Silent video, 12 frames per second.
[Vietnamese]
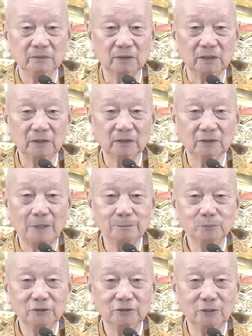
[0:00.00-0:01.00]
Tại cái
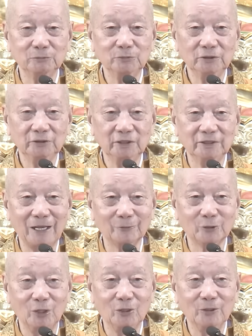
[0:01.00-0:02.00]
tâm bên trong như thế nào
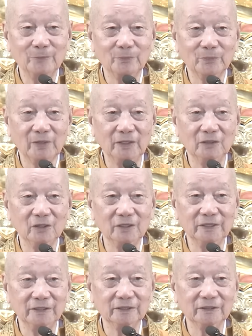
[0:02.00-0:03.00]
đó thì nó
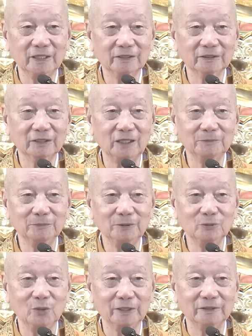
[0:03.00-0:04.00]
hiện ra cái thân
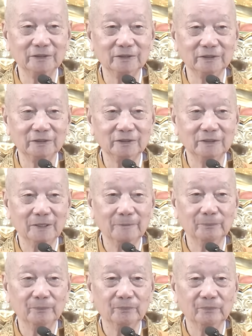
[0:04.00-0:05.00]
bên ngoài này.
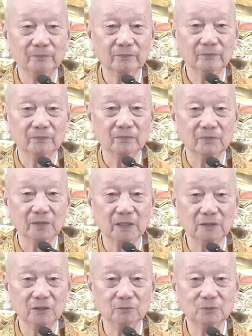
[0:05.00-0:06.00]

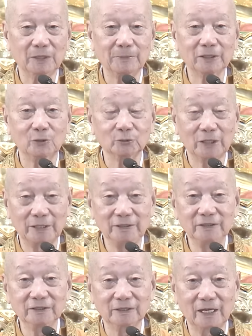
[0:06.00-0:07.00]
Để chúng ta bắt đầu
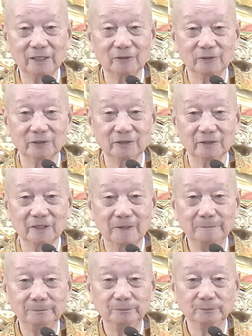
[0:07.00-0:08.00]
thấy khác rồi
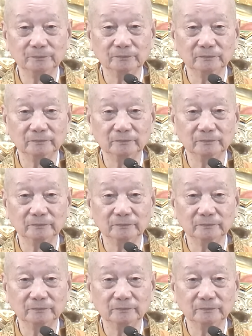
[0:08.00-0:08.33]
nữa.